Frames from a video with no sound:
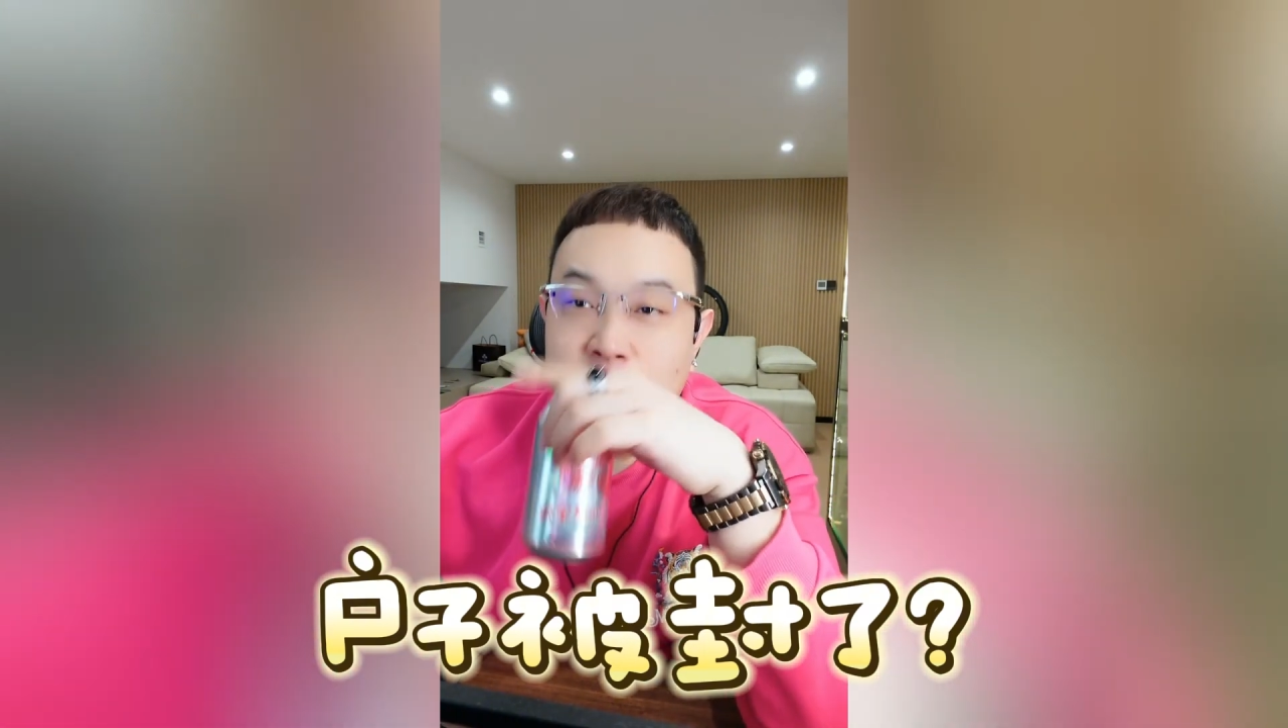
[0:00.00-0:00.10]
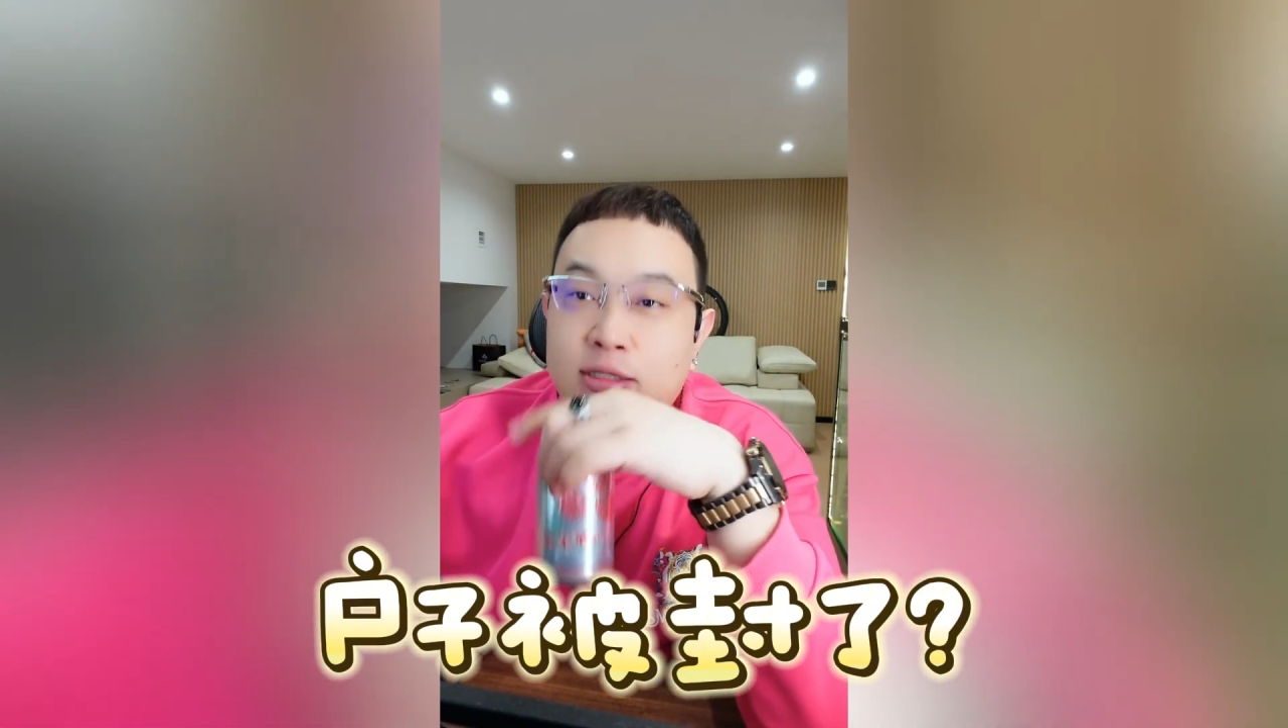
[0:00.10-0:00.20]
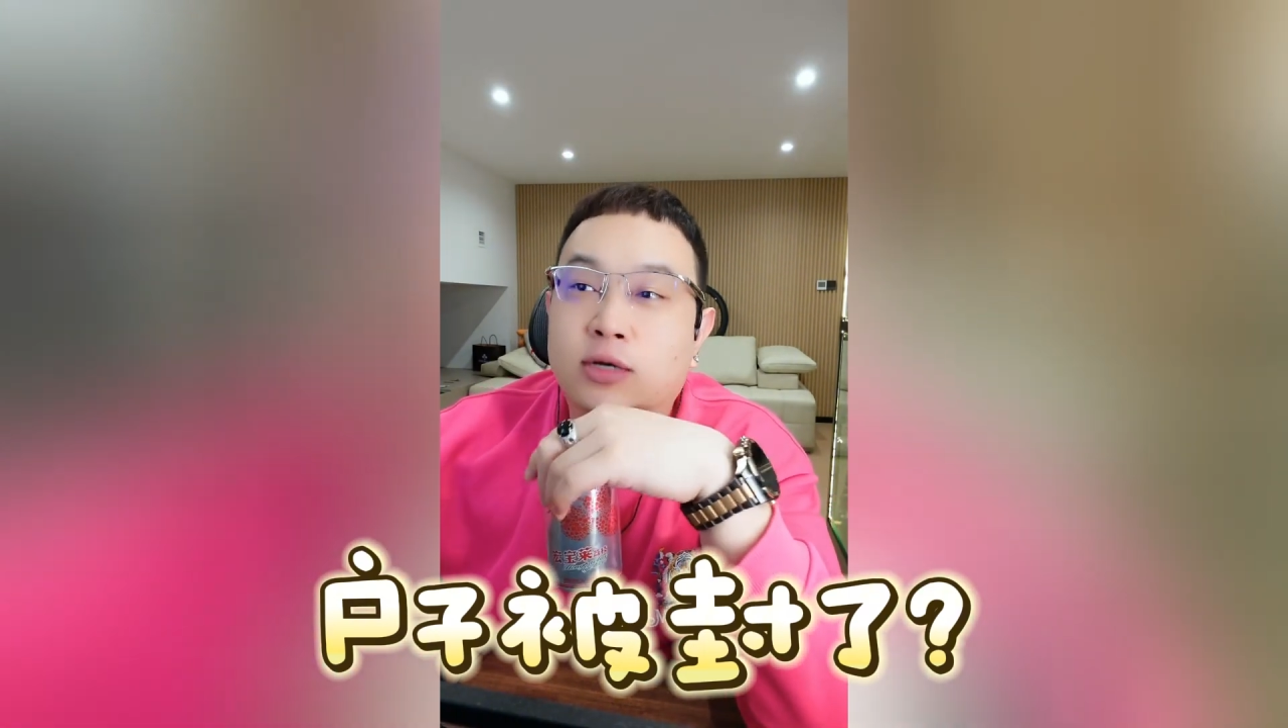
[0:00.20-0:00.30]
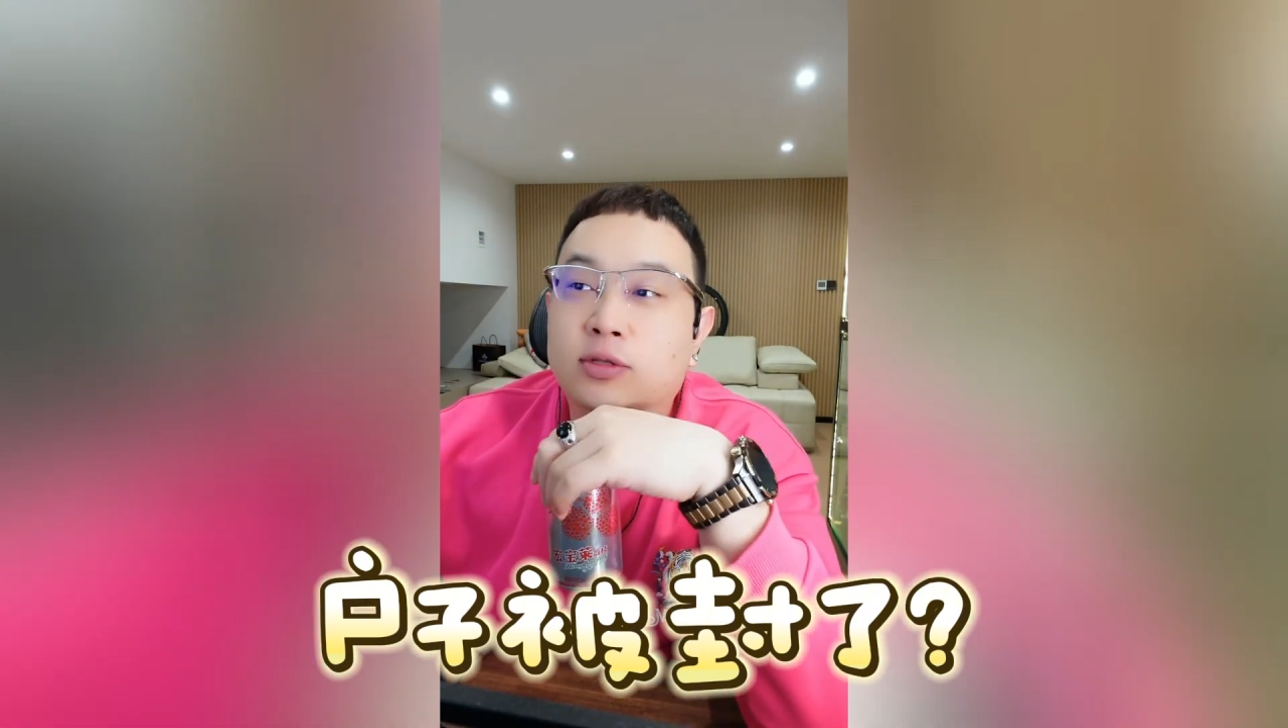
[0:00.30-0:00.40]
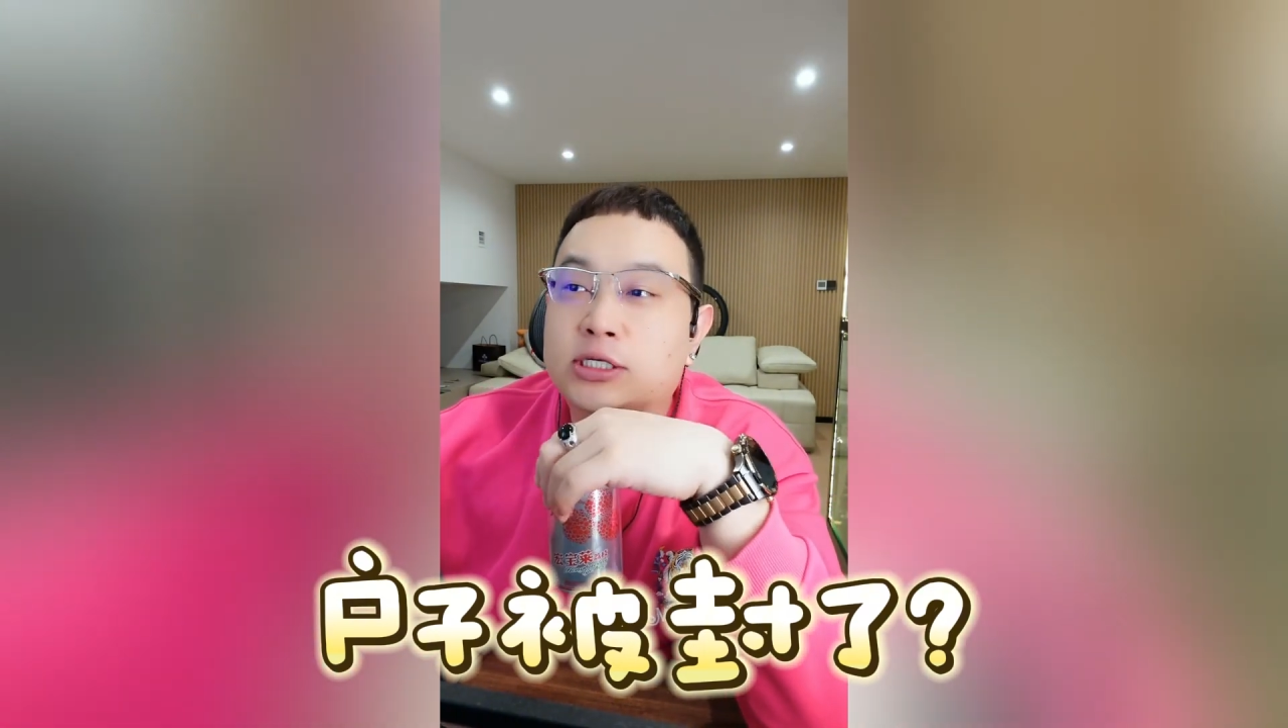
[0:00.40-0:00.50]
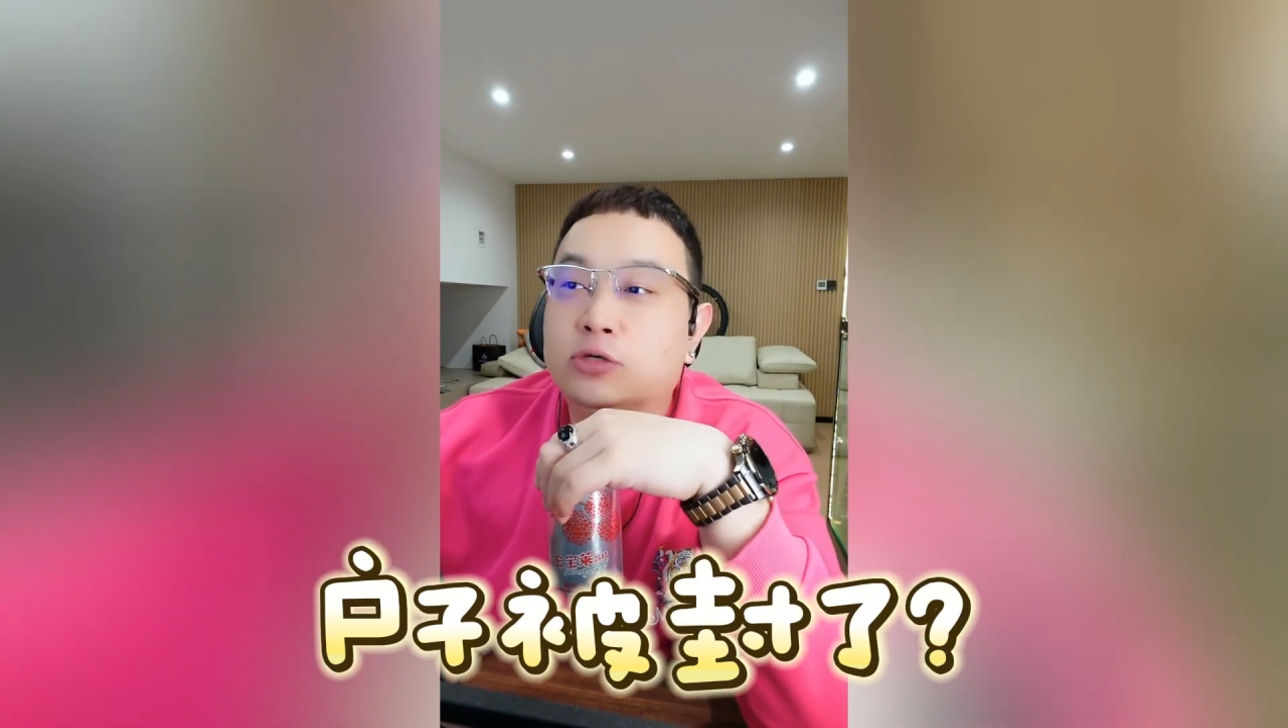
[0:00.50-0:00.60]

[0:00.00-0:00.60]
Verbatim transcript: 你等着协